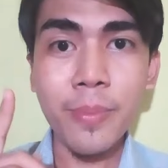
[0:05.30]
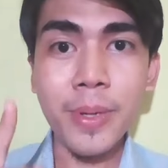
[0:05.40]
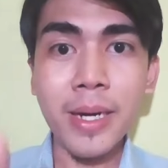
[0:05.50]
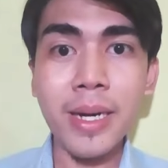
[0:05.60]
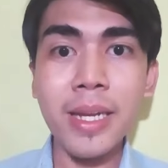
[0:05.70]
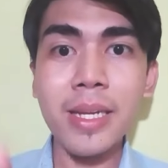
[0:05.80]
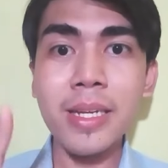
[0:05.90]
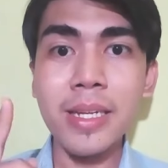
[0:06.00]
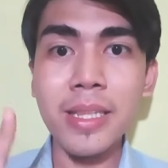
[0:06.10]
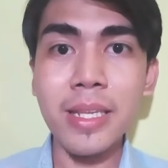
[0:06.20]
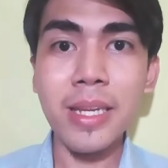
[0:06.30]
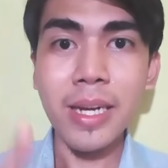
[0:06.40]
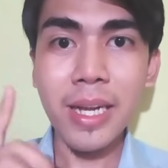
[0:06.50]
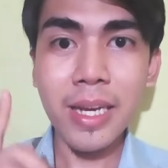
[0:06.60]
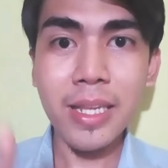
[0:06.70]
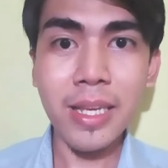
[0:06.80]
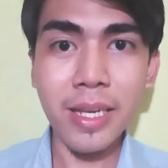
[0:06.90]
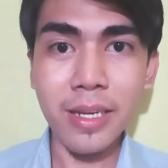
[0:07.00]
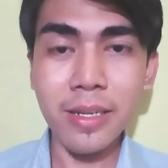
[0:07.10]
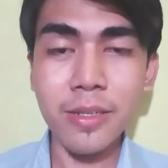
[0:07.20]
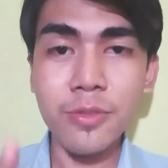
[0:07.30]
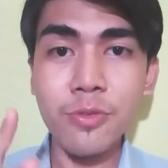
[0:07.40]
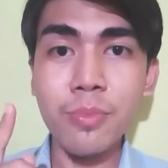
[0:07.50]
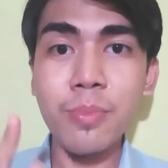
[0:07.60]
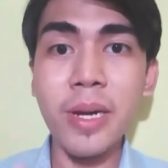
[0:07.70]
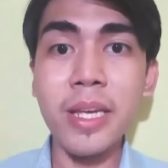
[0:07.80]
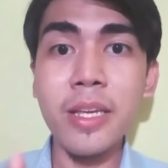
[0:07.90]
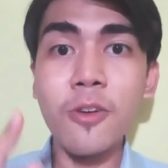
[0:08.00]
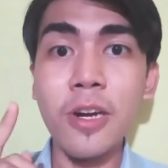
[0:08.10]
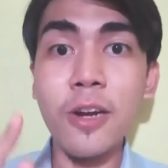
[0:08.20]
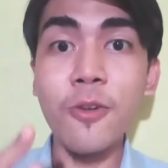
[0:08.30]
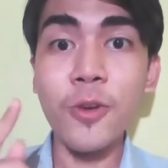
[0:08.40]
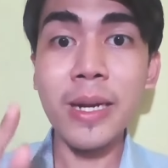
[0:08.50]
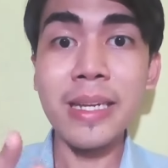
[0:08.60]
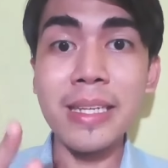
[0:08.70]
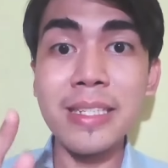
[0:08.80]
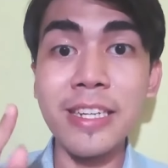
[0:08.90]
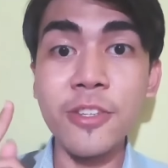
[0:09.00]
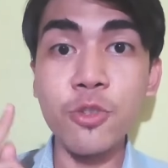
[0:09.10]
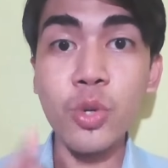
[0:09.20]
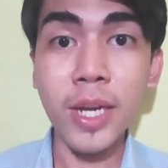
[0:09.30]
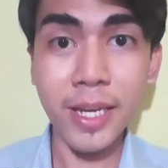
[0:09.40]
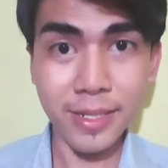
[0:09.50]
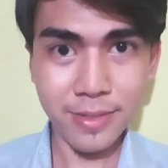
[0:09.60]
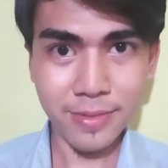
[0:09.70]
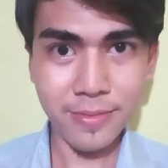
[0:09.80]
Pernah tidak kalian jumpai orang-orang yang sering curhat